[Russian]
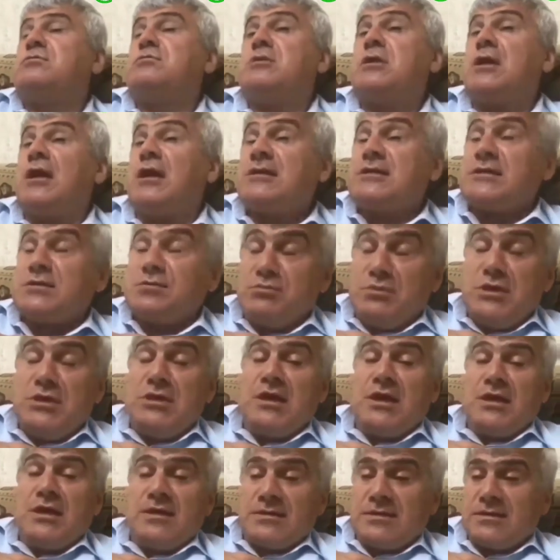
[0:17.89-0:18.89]
я
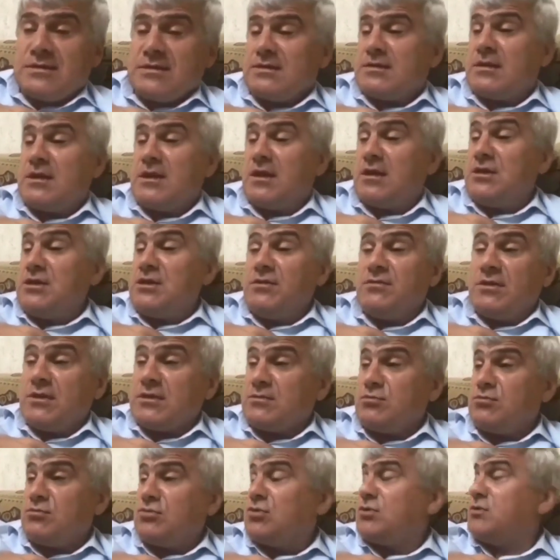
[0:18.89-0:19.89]
смеялся, стоял,
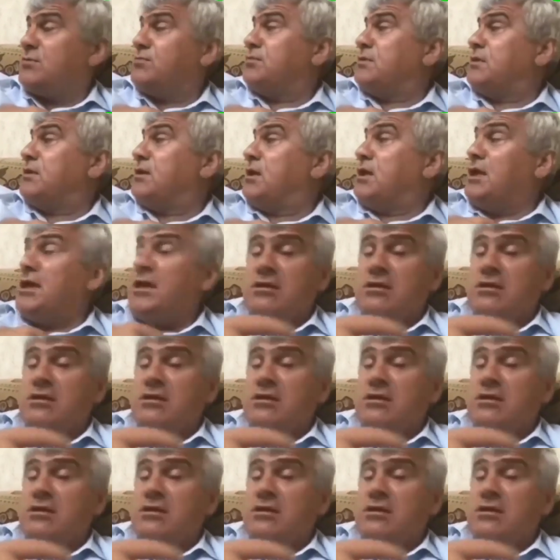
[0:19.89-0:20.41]
невозможно было.